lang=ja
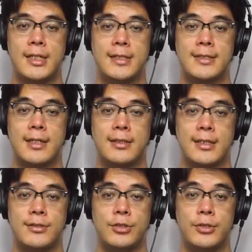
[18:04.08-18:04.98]
年3
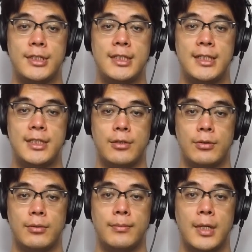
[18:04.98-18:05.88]
月11日
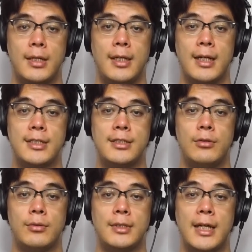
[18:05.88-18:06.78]
の東日
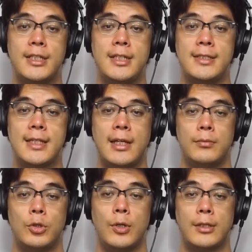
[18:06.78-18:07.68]
本大震災
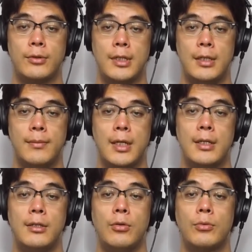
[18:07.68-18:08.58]
の後に
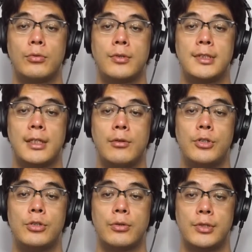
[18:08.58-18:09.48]
日本国籍を取
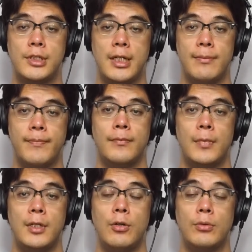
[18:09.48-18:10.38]
得し、
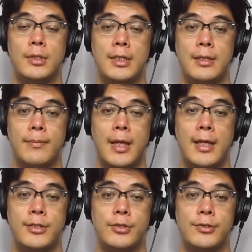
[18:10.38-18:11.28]
日本に
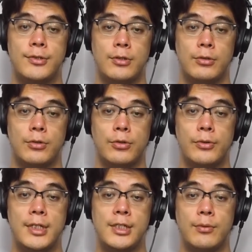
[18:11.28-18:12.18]
永住するという
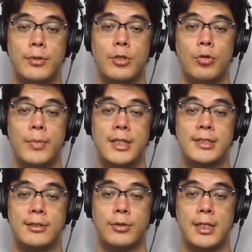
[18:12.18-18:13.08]
意思を表明し
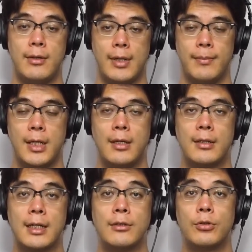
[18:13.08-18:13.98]
た時には
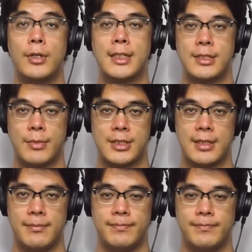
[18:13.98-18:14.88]
感動いたしました。